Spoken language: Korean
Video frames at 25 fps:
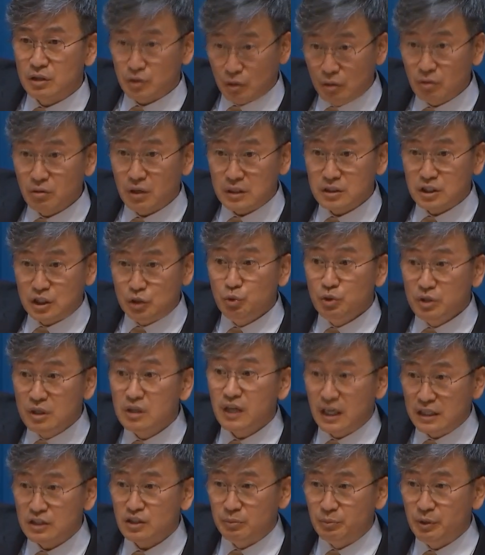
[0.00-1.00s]
성가
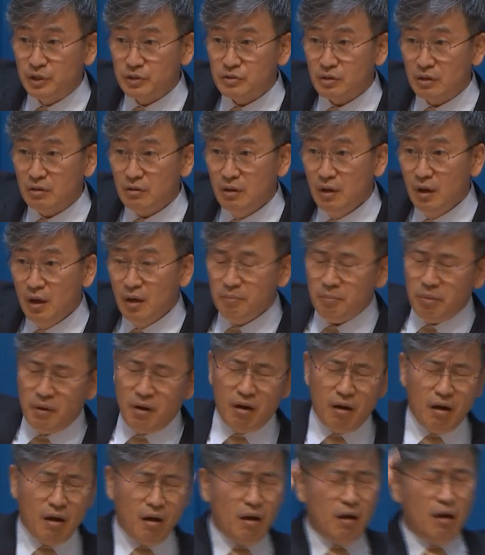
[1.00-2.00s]
지휘를 하시면서 막
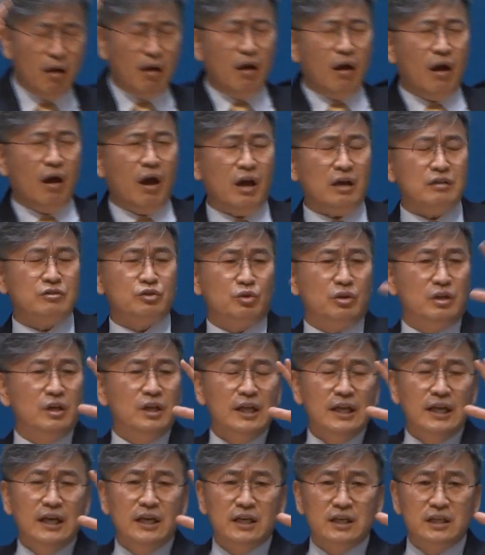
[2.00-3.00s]
뛰어. 그,
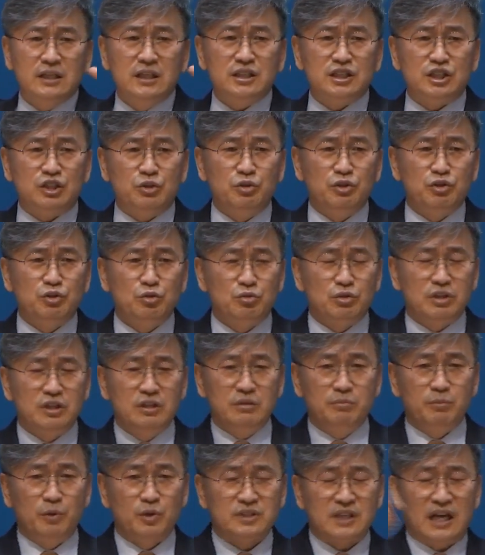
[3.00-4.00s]
이 지위도
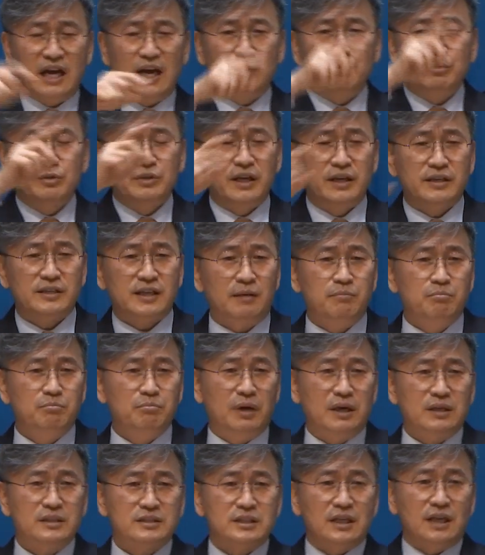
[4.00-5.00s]
우리는 뭐 4분의
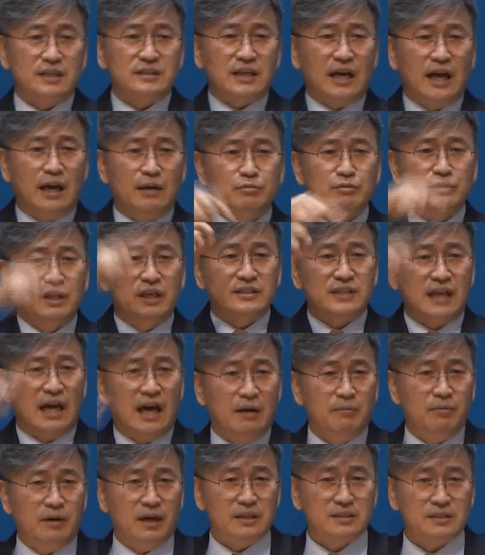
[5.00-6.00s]
3박자, 4분의
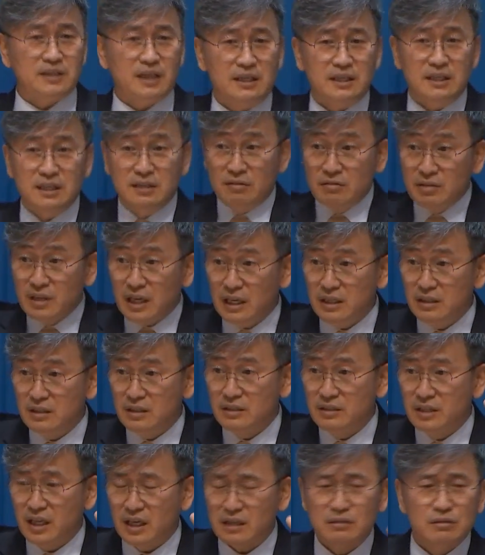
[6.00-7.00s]
4박자 이런 게
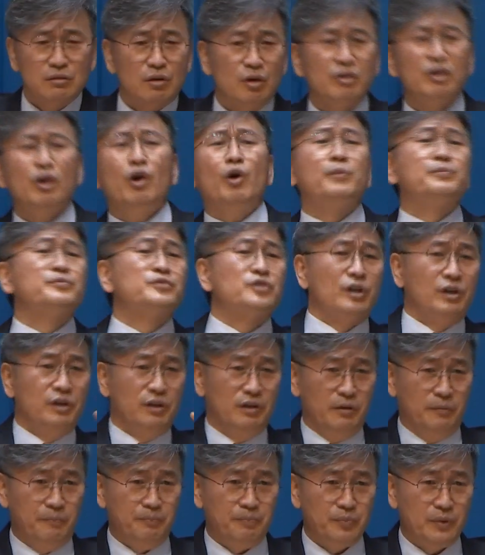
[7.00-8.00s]
있는데 그런 게
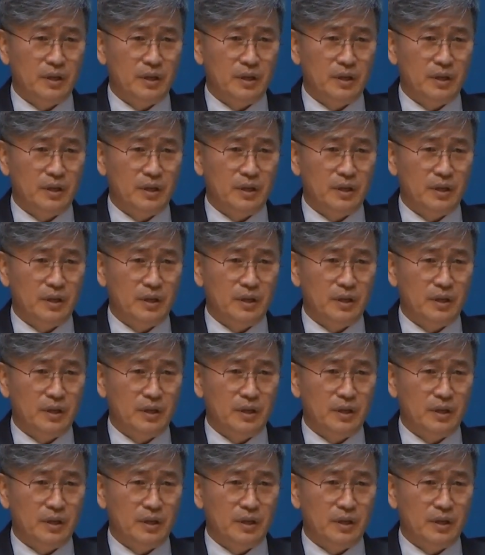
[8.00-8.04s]
없어요.